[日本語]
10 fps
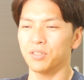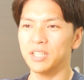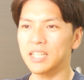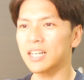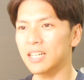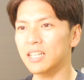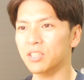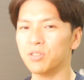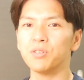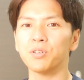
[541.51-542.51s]
国から
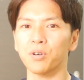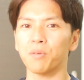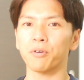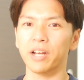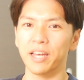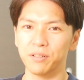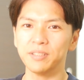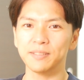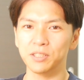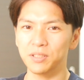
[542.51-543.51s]
給料をもらえ
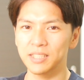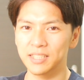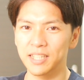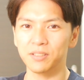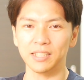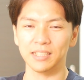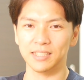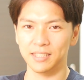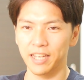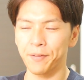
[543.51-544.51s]
るって、そんな制度なん
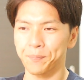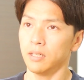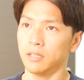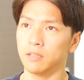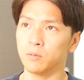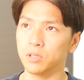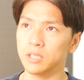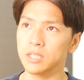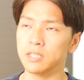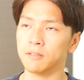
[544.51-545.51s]
ですね。で僕
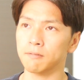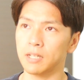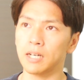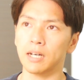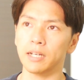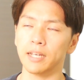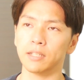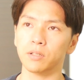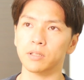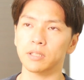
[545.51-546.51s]
自身は、
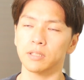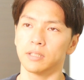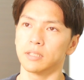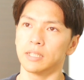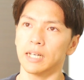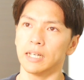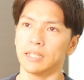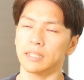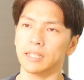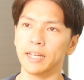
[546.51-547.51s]
えーと、
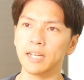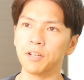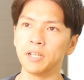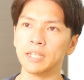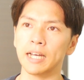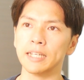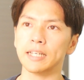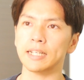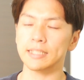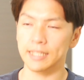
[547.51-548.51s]
大学院に入っ
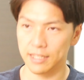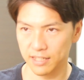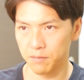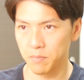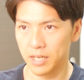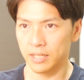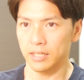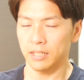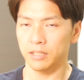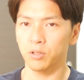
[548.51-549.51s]
てからさんねんめ、
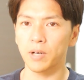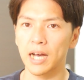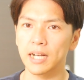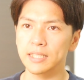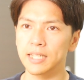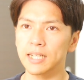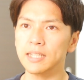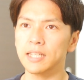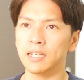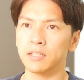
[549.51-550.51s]
要は博士
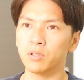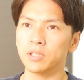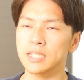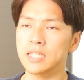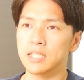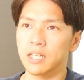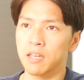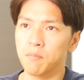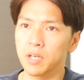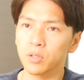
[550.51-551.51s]
課程のいち
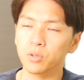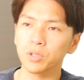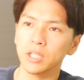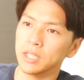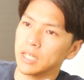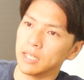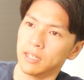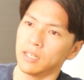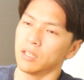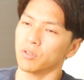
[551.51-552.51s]
ねんめの時に
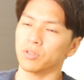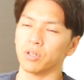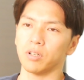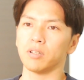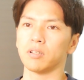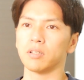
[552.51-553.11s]
この